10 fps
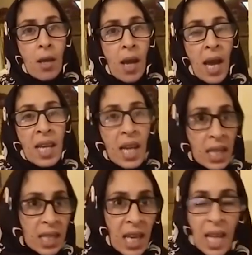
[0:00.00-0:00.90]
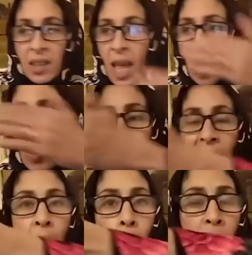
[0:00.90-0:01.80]
انا كنضل على الدار وواحد
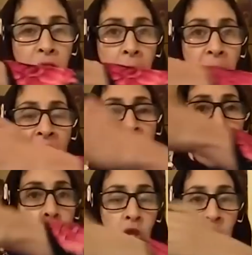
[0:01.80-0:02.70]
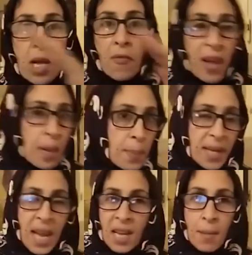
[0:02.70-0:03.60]
القهوه في دربنا هنا كنمشي نتلف
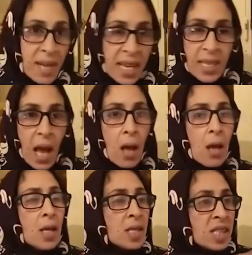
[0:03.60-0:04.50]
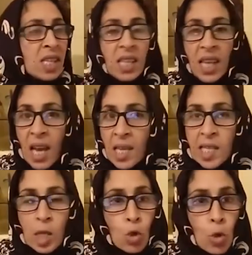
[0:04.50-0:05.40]
كنبرك انا مريضه السيد كيخلص
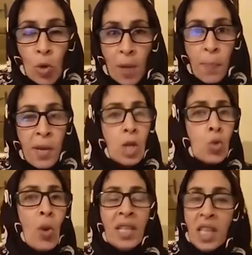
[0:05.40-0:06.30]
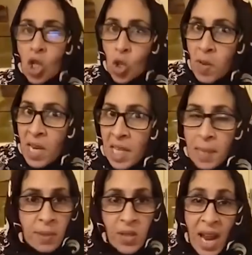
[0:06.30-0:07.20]
لي دوك المربيات وواحد كيجيب لي
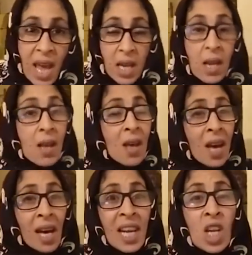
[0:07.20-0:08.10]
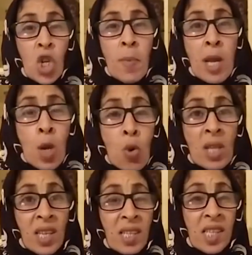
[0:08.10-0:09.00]
الحليب الدراري الراجل ملي
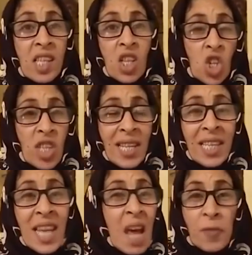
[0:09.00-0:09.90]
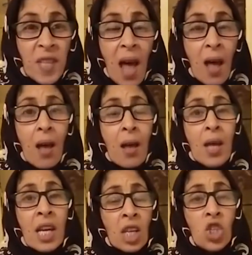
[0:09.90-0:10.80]
ولدت هاد السيده جات عندي نافسه
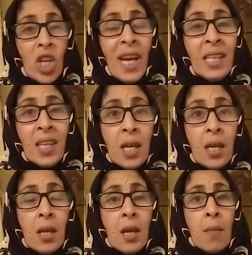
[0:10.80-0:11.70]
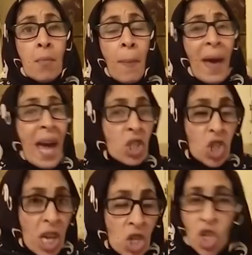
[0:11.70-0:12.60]
كتجي عندي ما بقاش
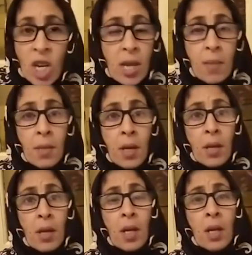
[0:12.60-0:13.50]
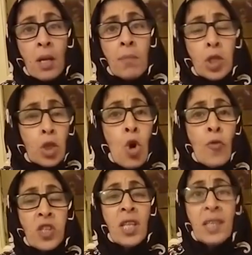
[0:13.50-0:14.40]
كيجي
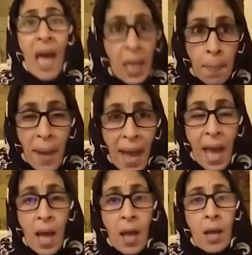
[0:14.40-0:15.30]
مصروف تنضارب معاه